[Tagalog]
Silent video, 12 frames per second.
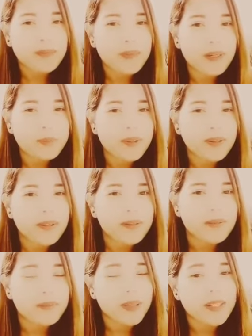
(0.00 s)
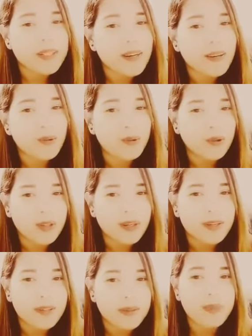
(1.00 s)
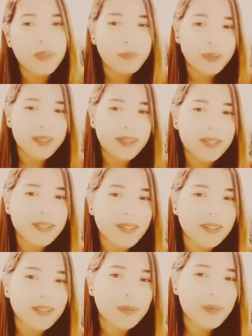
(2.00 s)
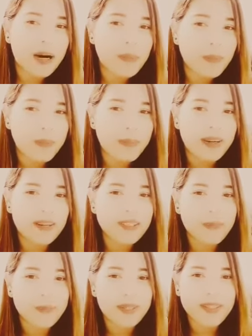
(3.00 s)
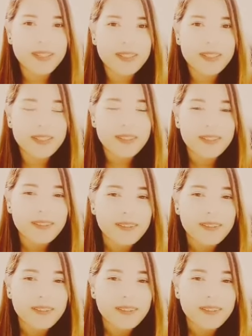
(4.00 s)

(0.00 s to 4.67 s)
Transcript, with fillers: makapag, makasahod na maipadala sa ating mga pamilya sa Pilas.